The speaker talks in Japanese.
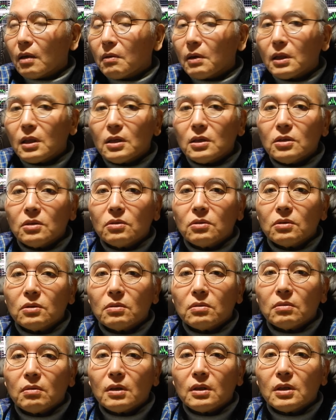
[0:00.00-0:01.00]

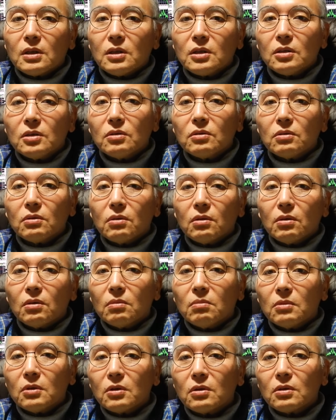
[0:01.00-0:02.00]
私、私以上は
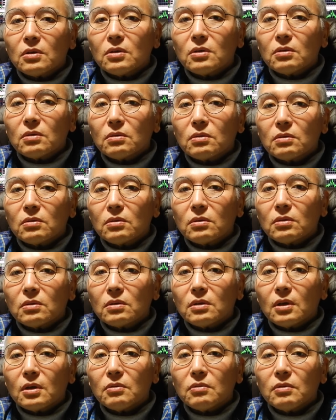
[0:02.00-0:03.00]
本物貴族
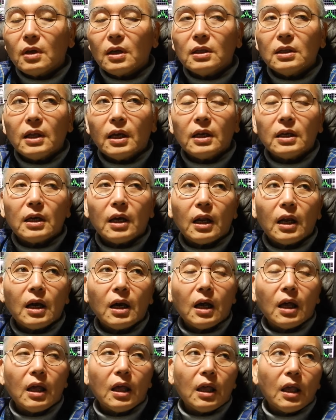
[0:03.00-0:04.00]
で上いないか
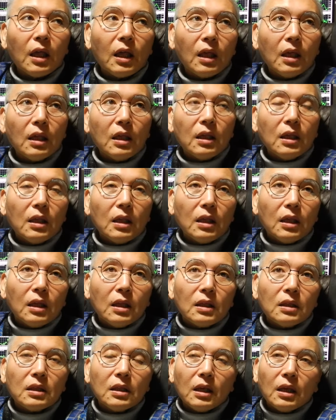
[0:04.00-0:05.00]
ら、
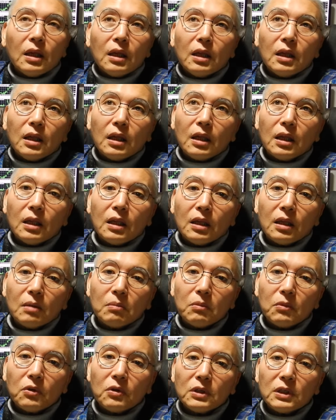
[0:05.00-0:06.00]
ね、
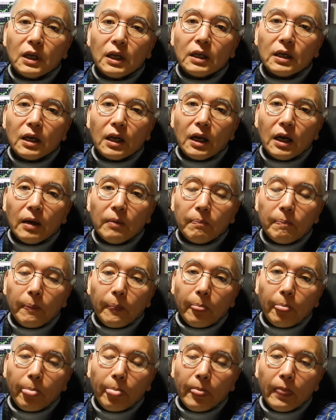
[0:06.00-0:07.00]
もういないから、
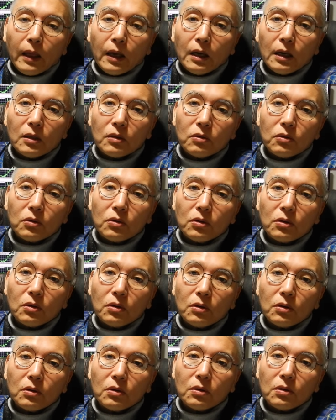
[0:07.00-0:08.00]
あのー